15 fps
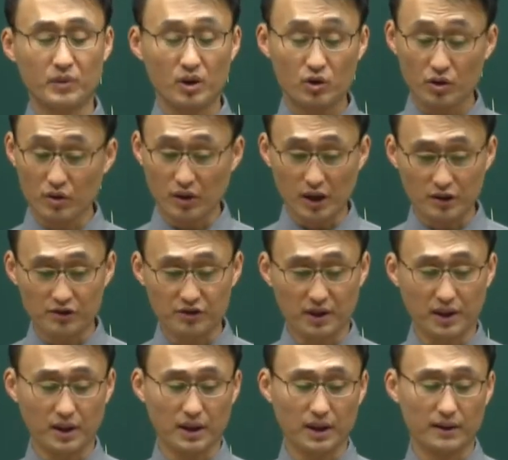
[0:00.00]
취소할 수
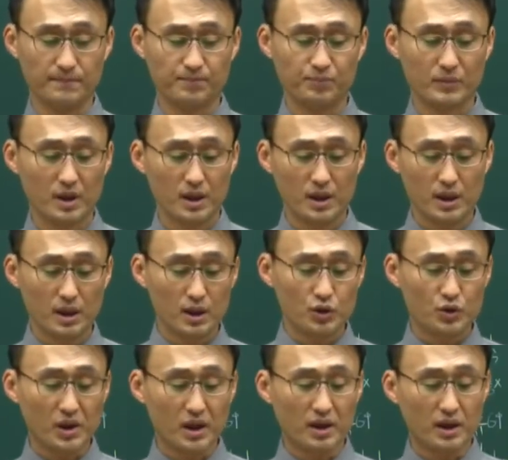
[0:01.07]
있다.
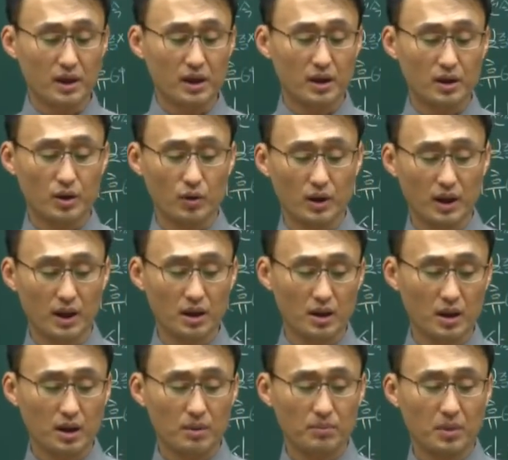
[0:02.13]
최근 1년 동안
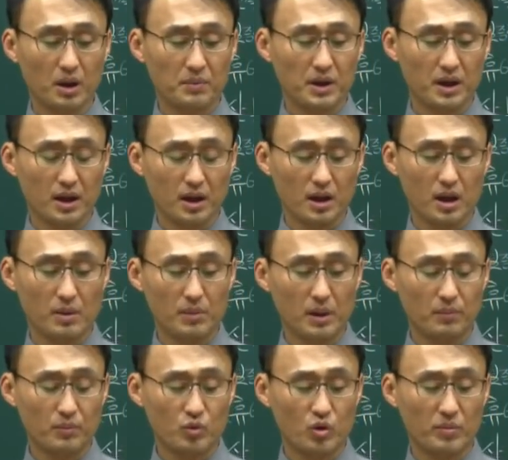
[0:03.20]
법인이
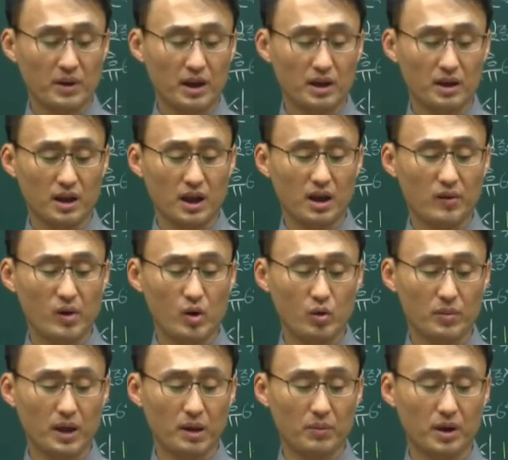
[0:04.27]
겸업 위반을 1회
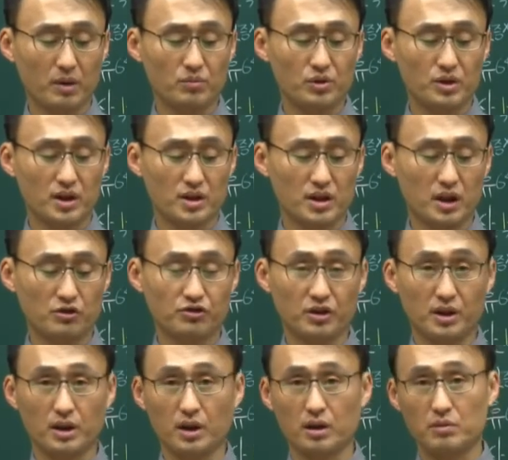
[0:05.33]
위반하면 업무정지할 수
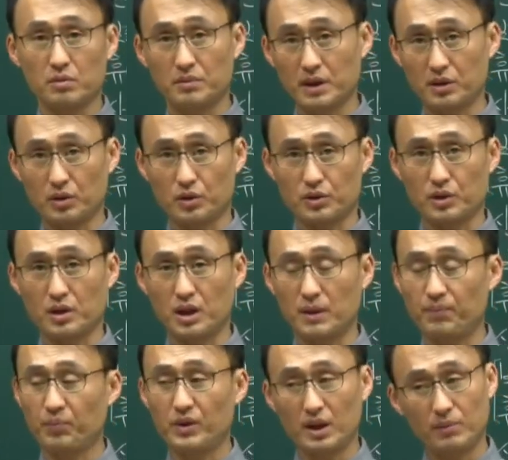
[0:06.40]
있다. 맞는 거죠.
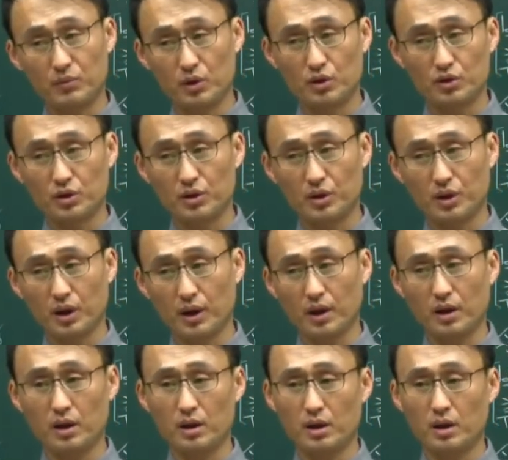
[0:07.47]
임,
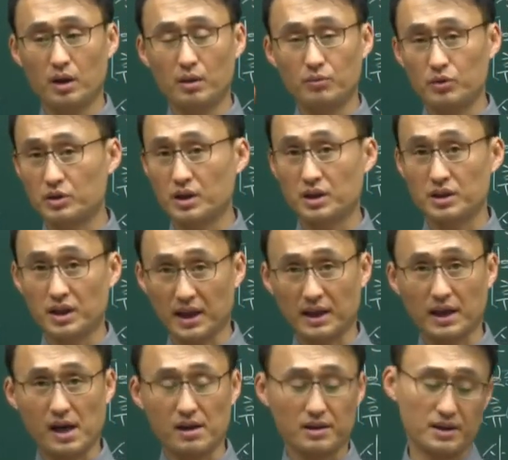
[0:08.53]
임동치인데 업무정지
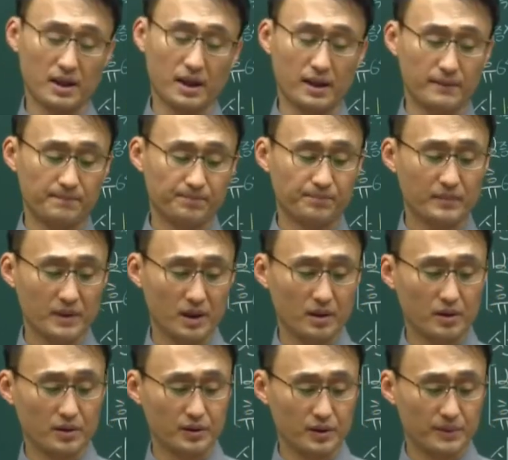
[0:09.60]
가능한 거잖아.
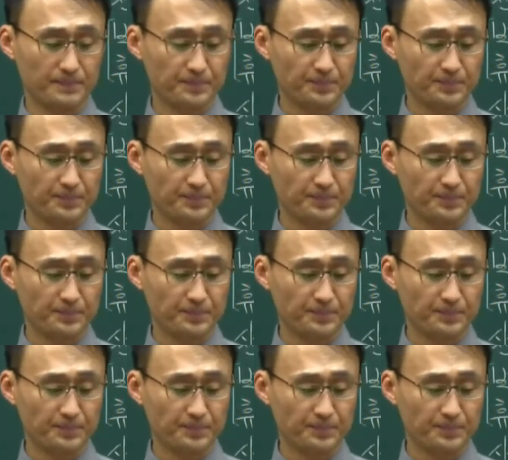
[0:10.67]
하는 거죠.